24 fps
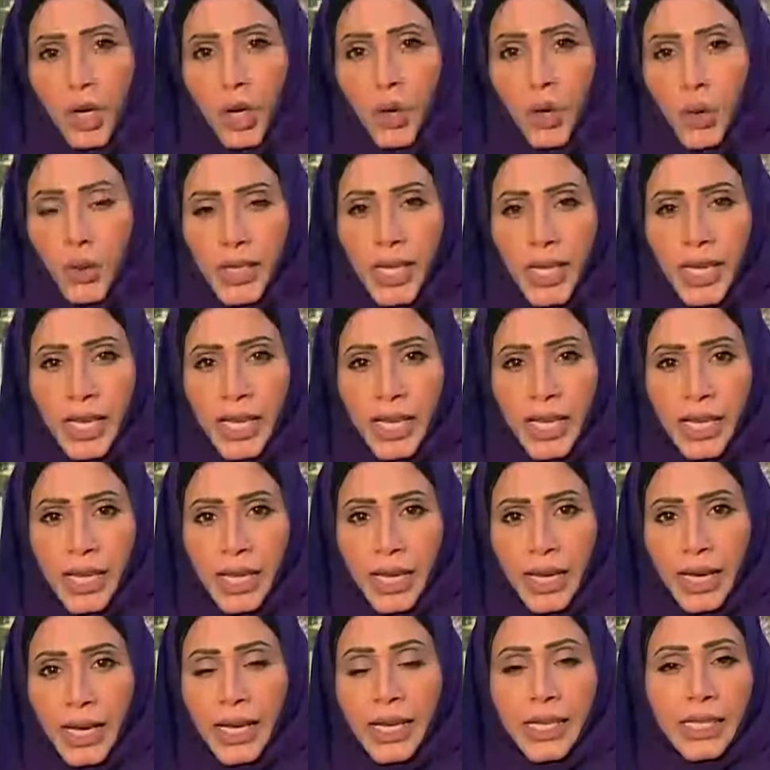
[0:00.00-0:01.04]
هنا
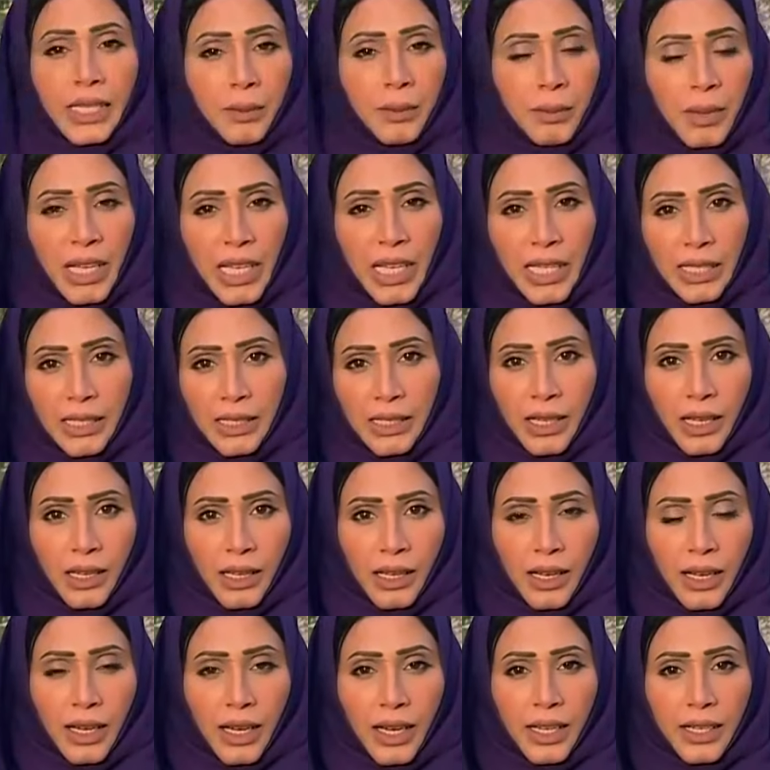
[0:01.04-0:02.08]
حينما
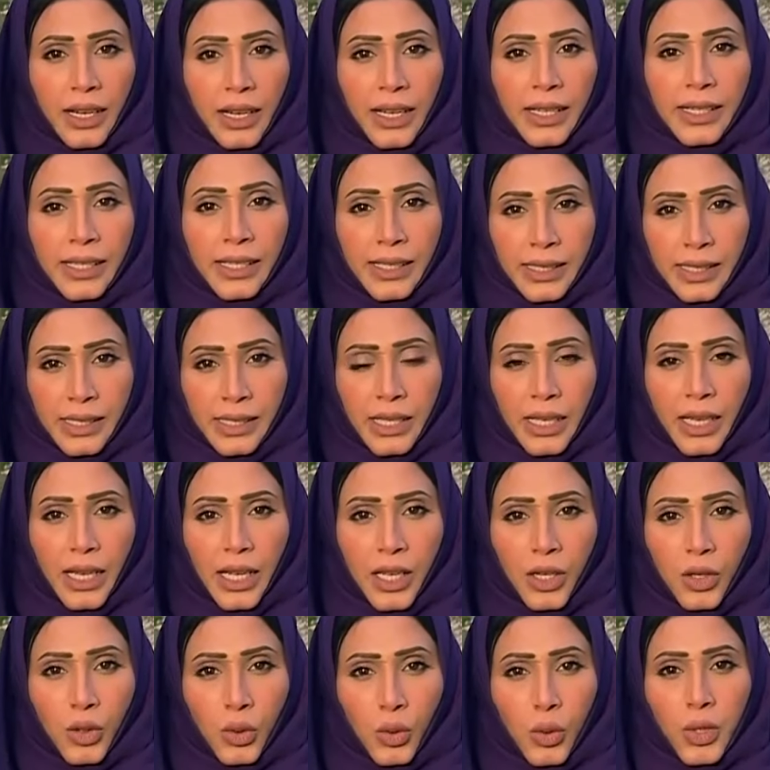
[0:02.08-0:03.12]
التقى الرئيس
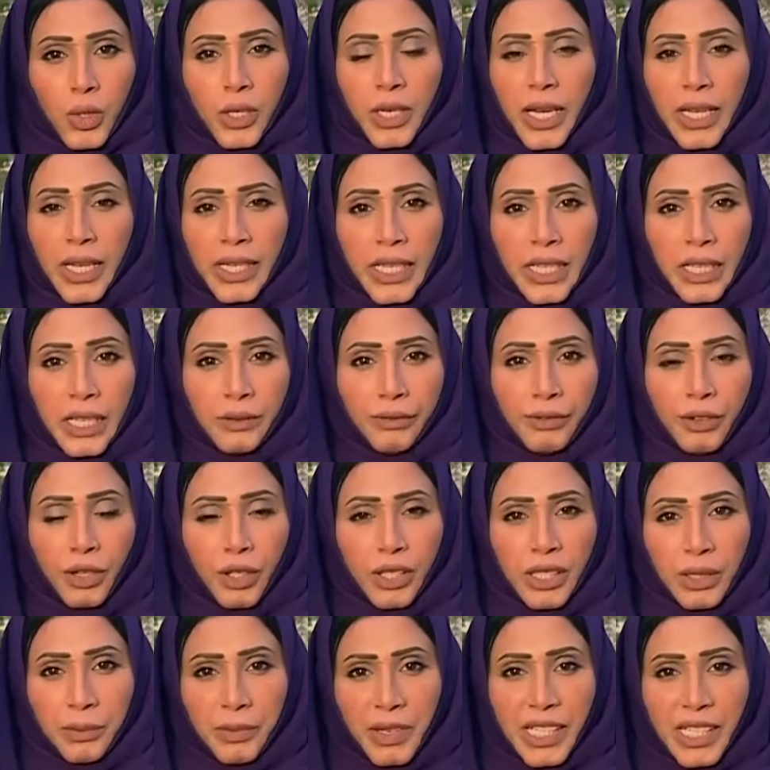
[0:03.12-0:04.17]
الأوكراني
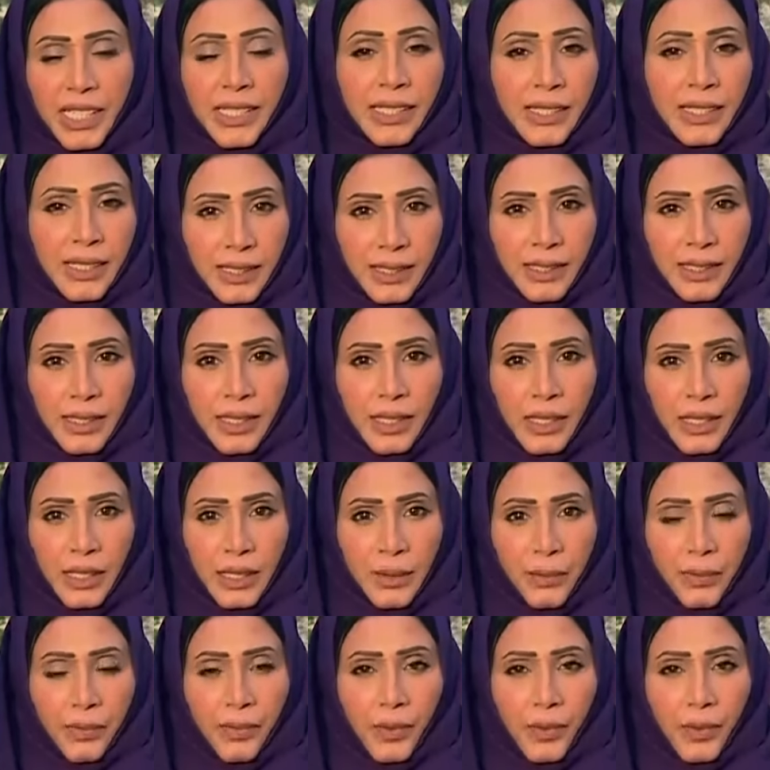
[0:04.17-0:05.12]
فلوديمير زيلينسكي